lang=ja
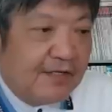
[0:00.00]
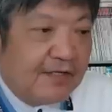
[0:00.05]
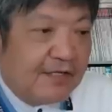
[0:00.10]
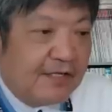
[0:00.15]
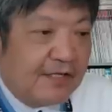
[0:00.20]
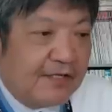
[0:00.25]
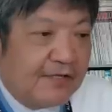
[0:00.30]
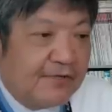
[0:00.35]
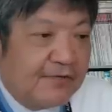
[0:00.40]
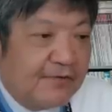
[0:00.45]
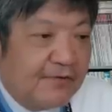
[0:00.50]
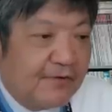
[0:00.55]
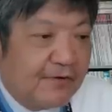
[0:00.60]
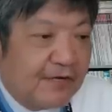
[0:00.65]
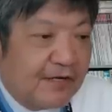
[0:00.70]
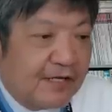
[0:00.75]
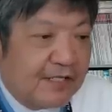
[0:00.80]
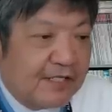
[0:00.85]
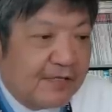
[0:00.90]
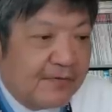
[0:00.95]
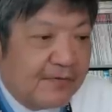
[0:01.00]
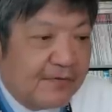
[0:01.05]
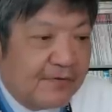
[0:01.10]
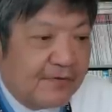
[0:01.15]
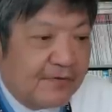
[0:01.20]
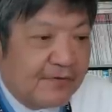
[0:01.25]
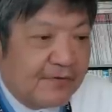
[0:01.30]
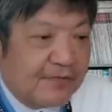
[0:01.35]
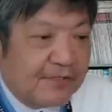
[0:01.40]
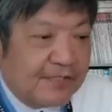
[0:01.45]
金融業界でも
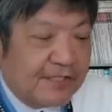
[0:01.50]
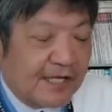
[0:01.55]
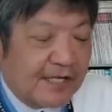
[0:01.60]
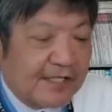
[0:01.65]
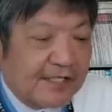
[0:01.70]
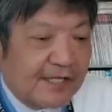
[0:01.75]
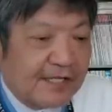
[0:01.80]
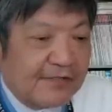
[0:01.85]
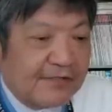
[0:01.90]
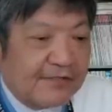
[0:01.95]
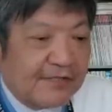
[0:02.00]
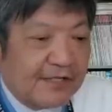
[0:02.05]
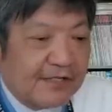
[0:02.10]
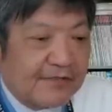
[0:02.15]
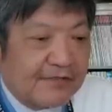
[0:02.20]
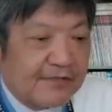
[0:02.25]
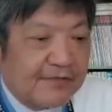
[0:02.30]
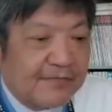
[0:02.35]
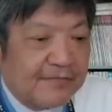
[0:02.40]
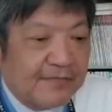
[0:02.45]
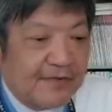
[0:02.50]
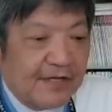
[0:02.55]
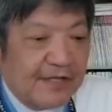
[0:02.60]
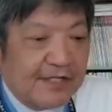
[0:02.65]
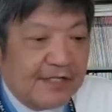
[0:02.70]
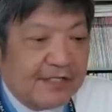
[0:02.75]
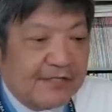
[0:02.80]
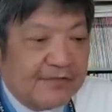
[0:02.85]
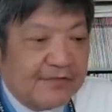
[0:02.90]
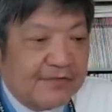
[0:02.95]
同様の事態になりつつあると。まあ、
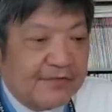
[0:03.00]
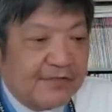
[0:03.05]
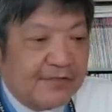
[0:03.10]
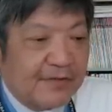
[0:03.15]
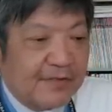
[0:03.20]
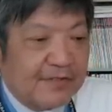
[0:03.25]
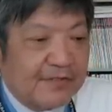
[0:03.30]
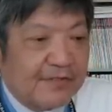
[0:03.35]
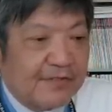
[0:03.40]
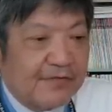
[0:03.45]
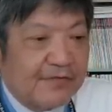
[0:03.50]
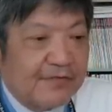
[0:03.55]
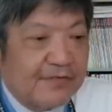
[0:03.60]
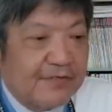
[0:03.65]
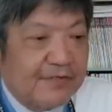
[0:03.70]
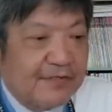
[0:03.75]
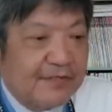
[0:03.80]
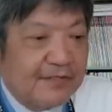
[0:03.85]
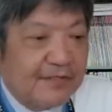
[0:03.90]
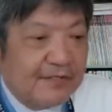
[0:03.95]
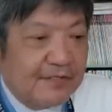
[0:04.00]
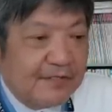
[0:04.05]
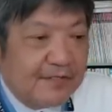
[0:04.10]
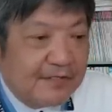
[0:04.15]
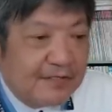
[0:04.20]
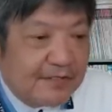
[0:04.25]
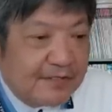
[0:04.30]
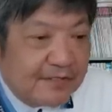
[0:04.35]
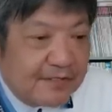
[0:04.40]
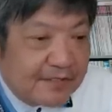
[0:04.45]
以下続いてますけど。
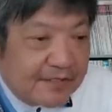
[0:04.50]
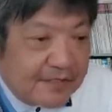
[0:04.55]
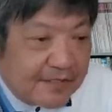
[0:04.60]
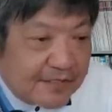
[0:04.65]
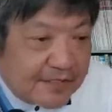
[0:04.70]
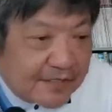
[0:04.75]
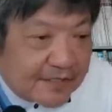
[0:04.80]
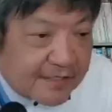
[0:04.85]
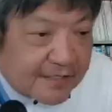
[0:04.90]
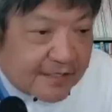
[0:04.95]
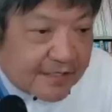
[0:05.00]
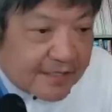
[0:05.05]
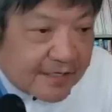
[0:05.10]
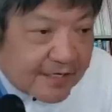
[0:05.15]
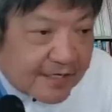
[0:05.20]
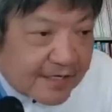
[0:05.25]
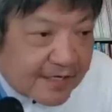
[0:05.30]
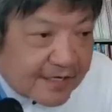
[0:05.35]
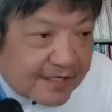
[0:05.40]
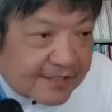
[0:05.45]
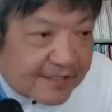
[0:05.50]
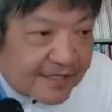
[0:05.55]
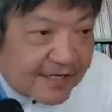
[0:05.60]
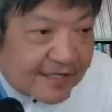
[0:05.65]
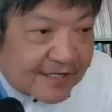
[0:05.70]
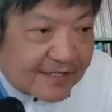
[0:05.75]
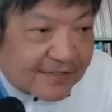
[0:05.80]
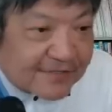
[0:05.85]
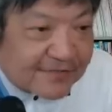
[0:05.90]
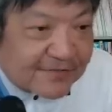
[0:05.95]
えー、
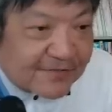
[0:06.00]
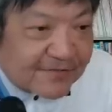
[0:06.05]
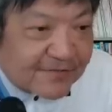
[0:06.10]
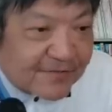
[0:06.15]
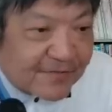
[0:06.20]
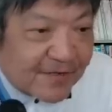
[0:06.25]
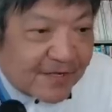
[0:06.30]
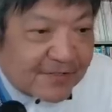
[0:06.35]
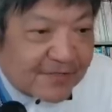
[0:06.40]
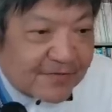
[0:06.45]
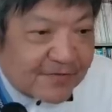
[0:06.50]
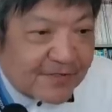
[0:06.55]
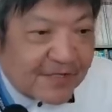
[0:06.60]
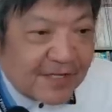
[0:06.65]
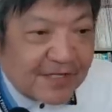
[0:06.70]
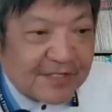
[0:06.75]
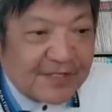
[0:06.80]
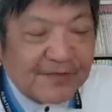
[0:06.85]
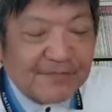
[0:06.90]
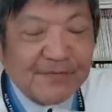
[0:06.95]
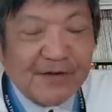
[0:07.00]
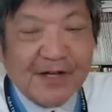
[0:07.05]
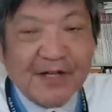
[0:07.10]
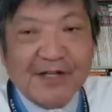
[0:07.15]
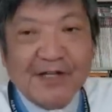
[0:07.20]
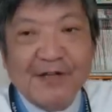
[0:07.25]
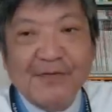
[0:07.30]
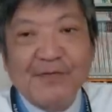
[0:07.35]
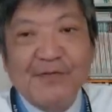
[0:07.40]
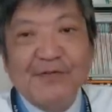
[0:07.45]
なんか中国のマンションの写真毎
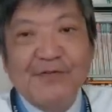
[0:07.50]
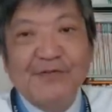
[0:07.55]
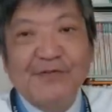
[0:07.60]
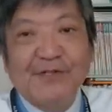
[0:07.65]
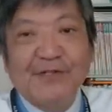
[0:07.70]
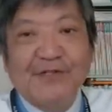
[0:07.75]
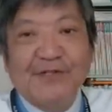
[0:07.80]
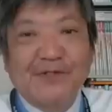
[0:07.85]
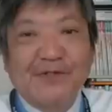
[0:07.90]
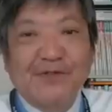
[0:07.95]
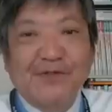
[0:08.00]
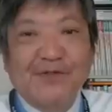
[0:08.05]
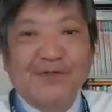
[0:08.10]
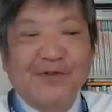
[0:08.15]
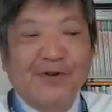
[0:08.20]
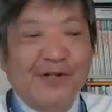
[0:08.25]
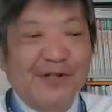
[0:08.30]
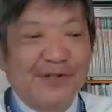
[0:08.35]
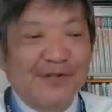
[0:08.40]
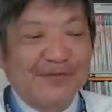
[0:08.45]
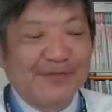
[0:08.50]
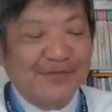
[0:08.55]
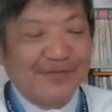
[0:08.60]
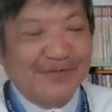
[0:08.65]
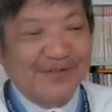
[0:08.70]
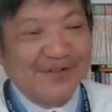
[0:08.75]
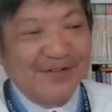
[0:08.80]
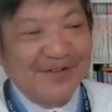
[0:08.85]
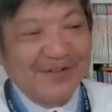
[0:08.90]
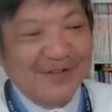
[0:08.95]
回見るんですけど、こ
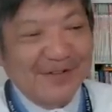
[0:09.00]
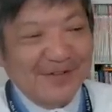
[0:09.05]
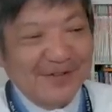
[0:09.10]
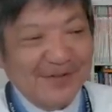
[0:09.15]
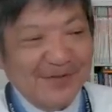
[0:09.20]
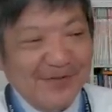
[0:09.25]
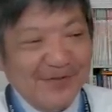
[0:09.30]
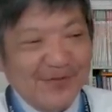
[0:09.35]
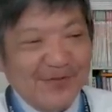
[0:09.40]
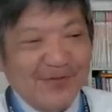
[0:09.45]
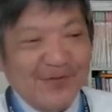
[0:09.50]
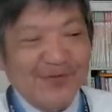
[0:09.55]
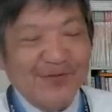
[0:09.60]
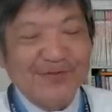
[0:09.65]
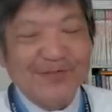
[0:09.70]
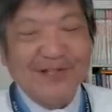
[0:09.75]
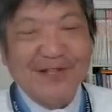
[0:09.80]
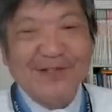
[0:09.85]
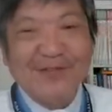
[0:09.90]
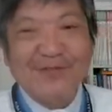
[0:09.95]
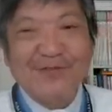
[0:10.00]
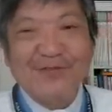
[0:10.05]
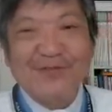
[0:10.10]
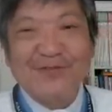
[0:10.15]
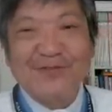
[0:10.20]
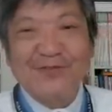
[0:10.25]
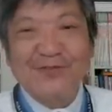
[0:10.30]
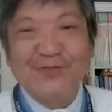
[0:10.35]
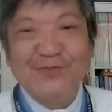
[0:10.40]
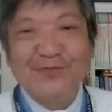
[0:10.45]
れ、ようこんなと
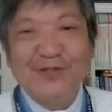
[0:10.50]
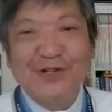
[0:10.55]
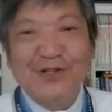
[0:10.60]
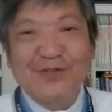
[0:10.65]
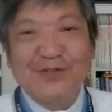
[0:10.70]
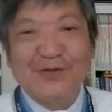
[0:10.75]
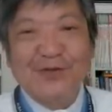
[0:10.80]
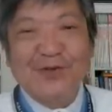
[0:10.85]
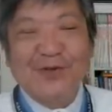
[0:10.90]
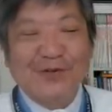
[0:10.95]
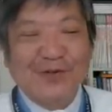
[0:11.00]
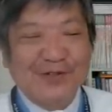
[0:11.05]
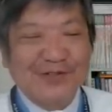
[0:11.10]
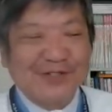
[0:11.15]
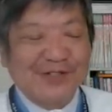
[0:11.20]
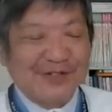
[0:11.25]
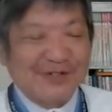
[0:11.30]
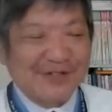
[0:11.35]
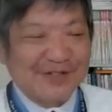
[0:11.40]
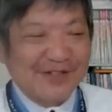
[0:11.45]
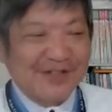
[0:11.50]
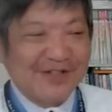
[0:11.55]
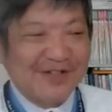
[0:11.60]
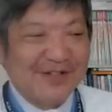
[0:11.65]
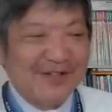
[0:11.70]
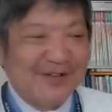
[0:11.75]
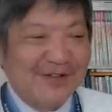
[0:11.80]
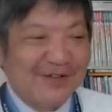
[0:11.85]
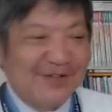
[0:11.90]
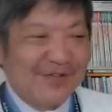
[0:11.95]
こ住むわと思いますけどね。
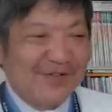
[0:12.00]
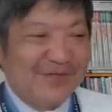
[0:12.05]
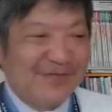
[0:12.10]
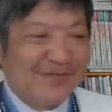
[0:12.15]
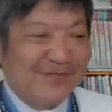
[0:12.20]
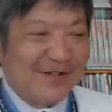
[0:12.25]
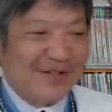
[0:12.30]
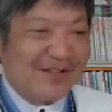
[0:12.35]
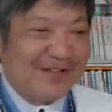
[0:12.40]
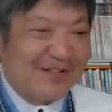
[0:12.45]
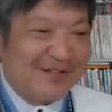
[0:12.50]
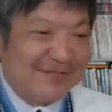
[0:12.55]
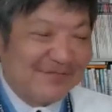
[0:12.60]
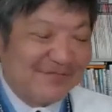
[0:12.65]
ほんまに。